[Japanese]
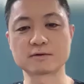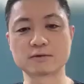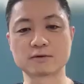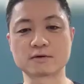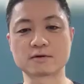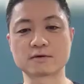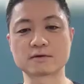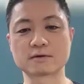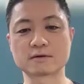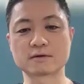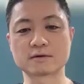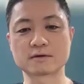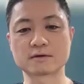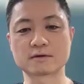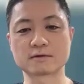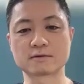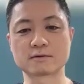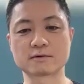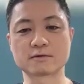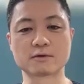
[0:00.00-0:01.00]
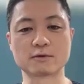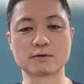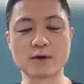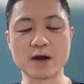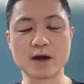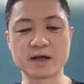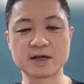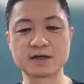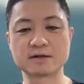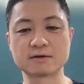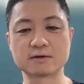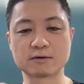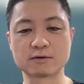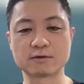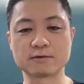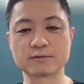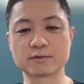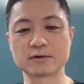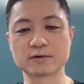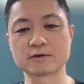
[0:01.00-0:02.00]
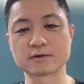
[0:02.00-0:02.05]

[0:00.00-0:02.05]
度こう輪切りの、